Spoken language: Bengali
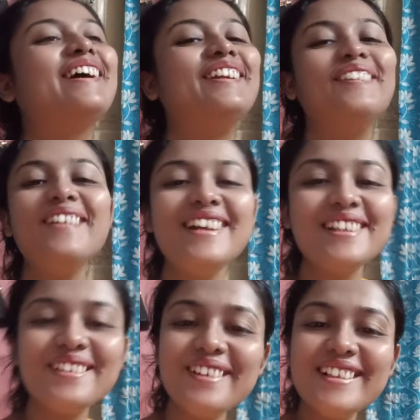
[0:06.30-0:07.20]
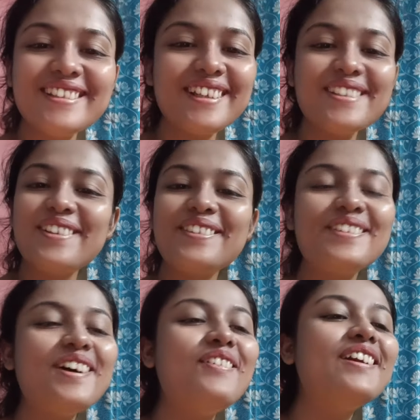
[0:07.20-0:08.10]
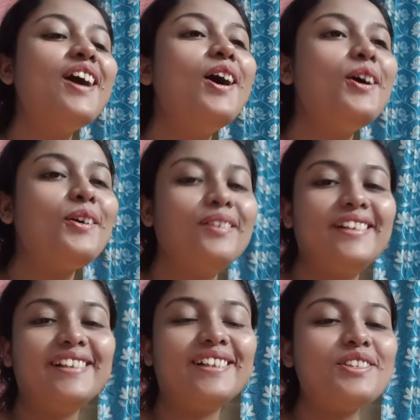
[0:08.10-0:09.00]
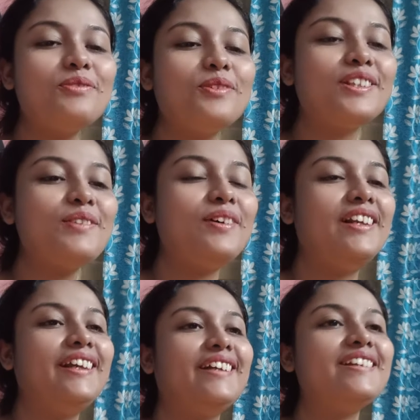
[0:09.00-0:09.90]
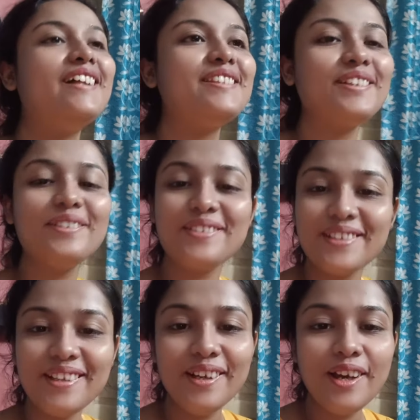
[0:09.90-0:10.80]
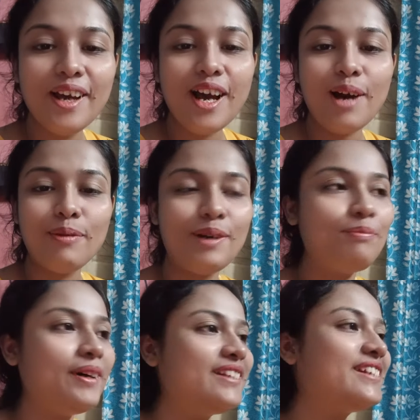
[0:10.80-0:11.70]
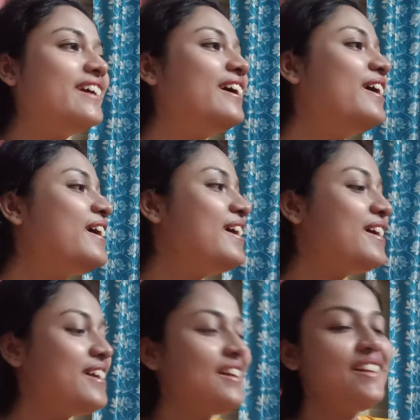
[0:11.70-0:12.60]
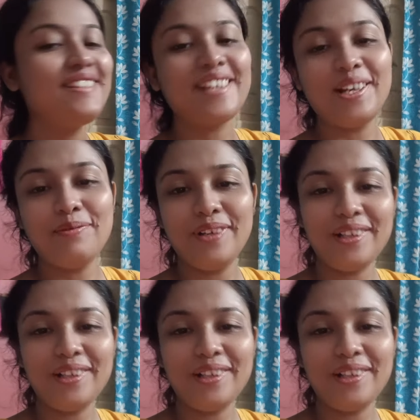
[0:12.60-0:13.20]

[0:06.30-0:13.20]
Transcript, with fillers: গেল ওর নিজেরও আছে তার সাথে আমার কোল্ড ড্রিঙ্কটা চুমুক দিয়ে পালিয়ে গেছে আজকে হচ্ছে আমার বার্থডে সেলিব্রেট